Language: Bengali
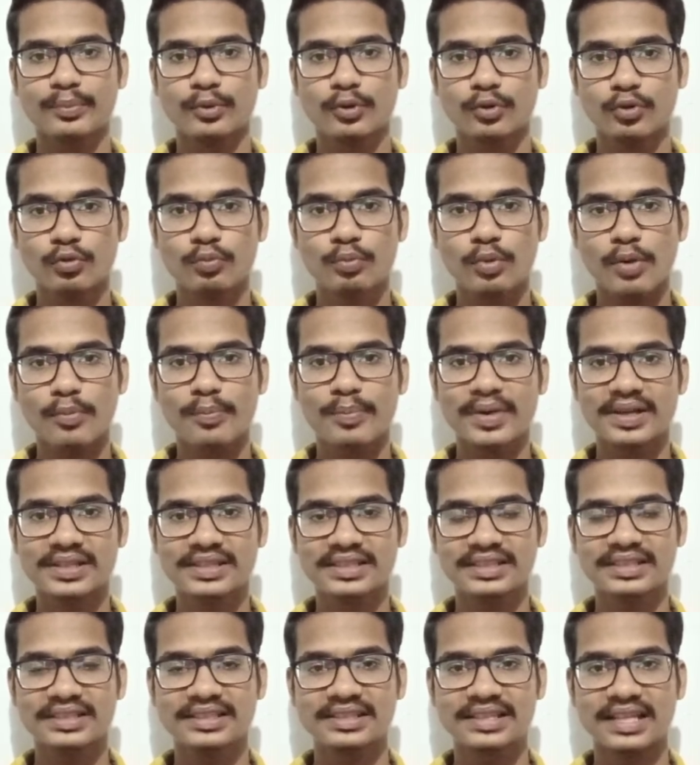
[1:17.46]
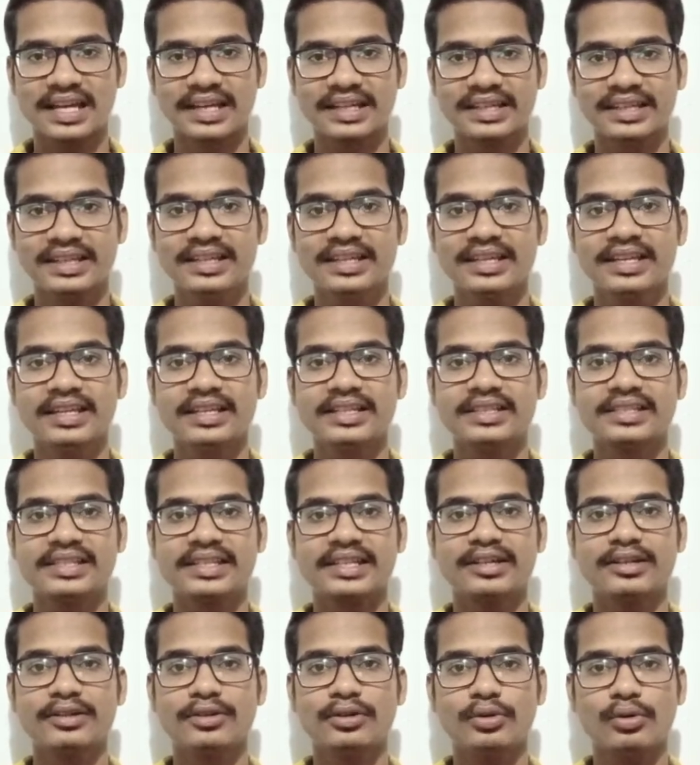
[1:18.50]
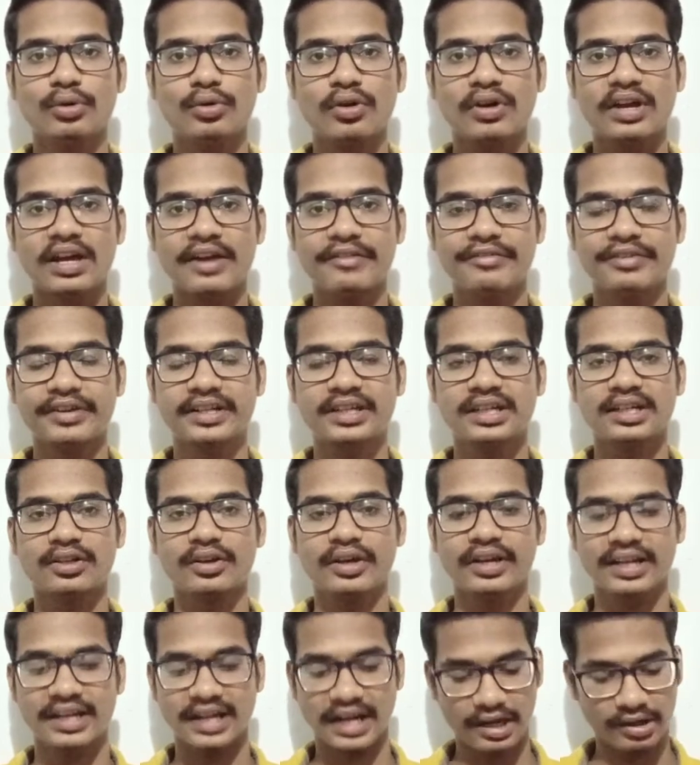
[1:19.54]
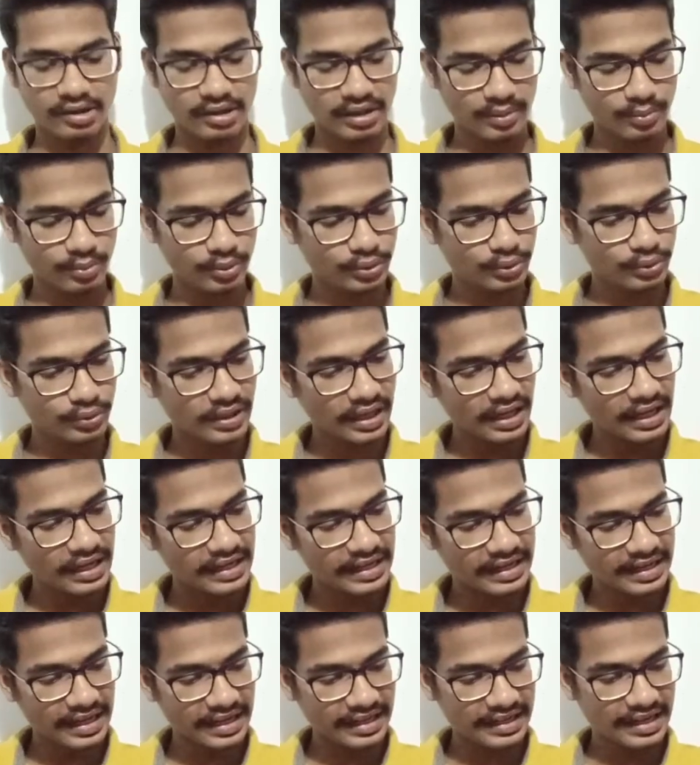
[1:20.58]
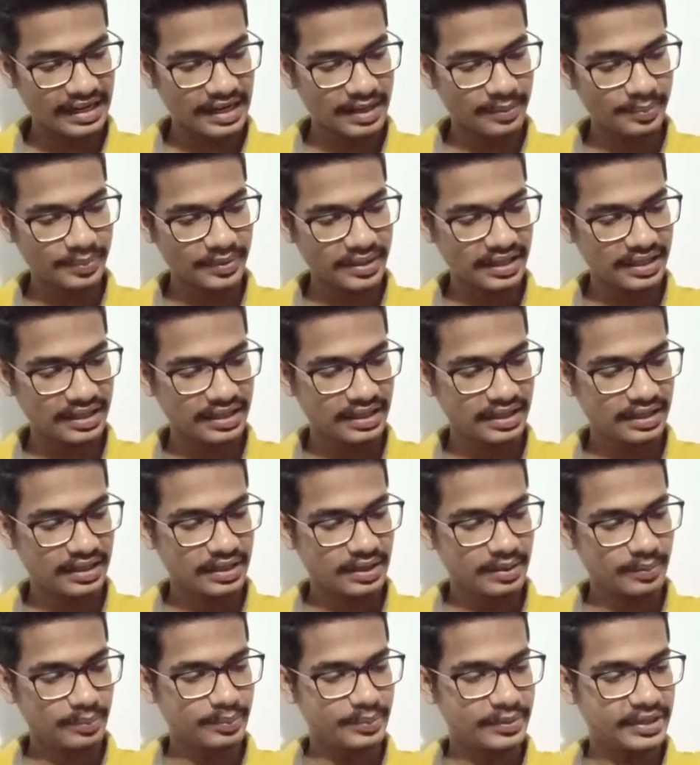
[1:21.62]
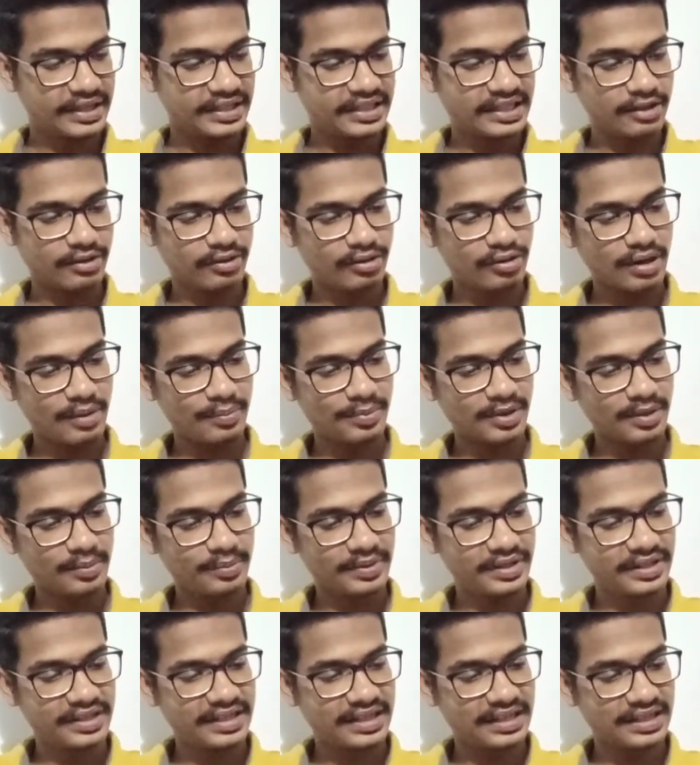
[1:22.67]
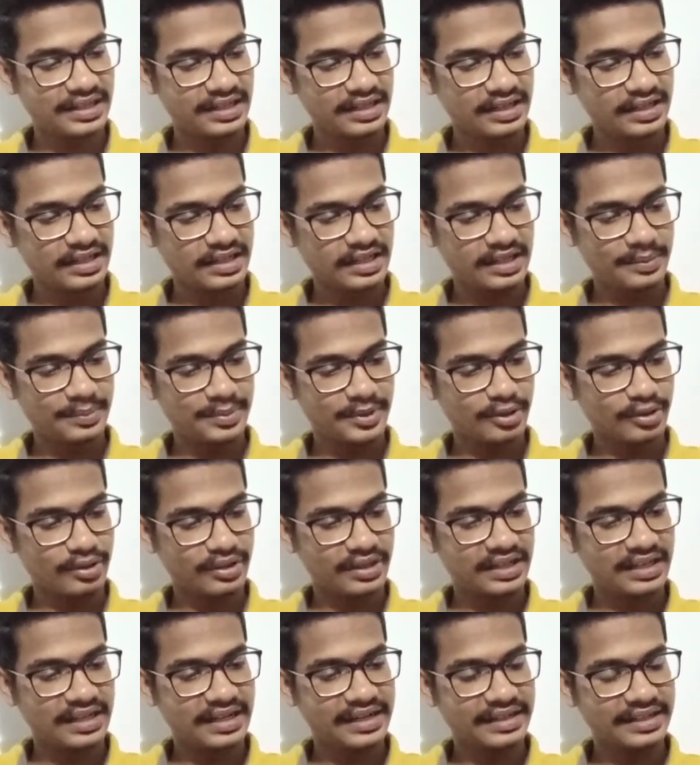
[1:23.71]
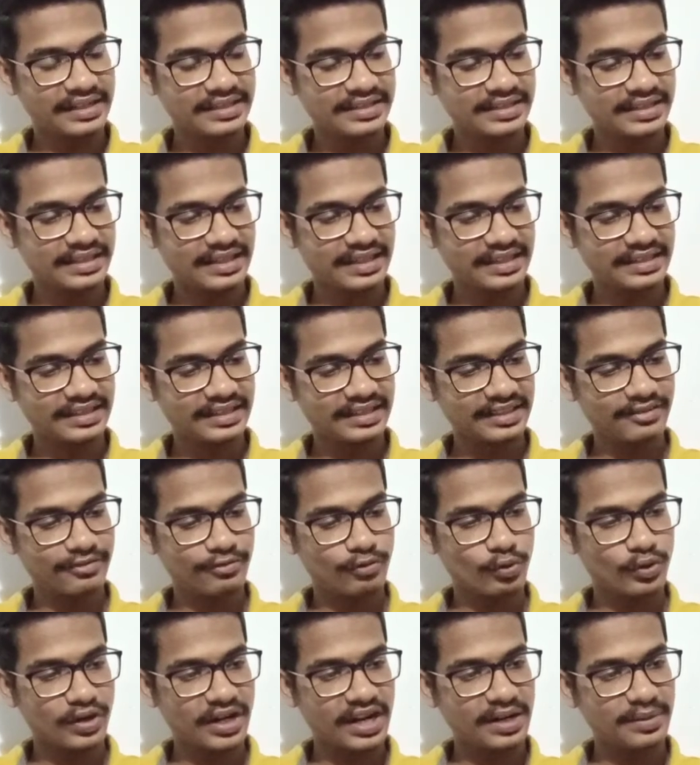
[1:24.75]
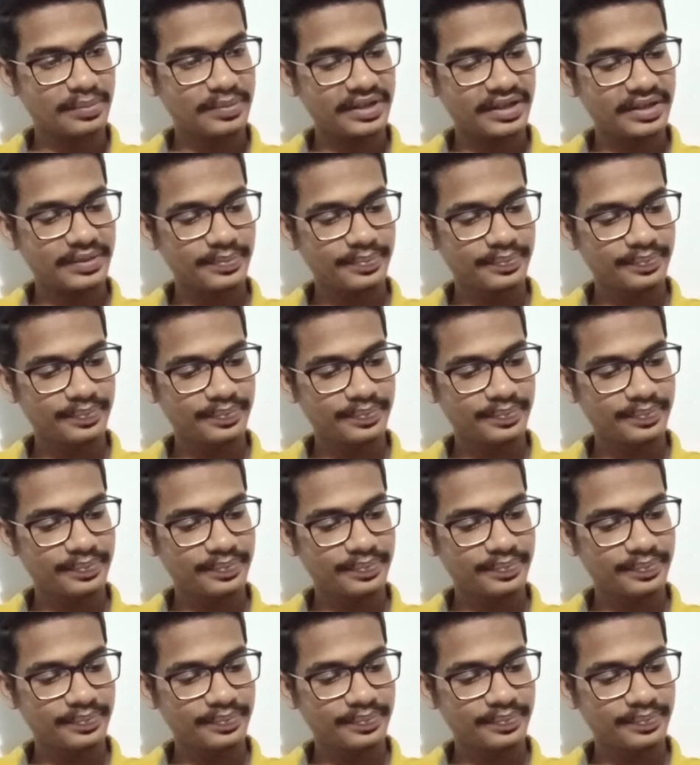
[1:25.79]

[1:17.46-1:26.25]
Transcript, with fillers: গ্রুপ অফ মাসেলস থাকে সেগুলো এফেক্টেড হয় কারণ না বন্ধুরা এখানে আপনার এটা হলো আপনার মিডিয়াল এপিকন্ডাইলাইটিস এখান থেকে ফোর আর্মের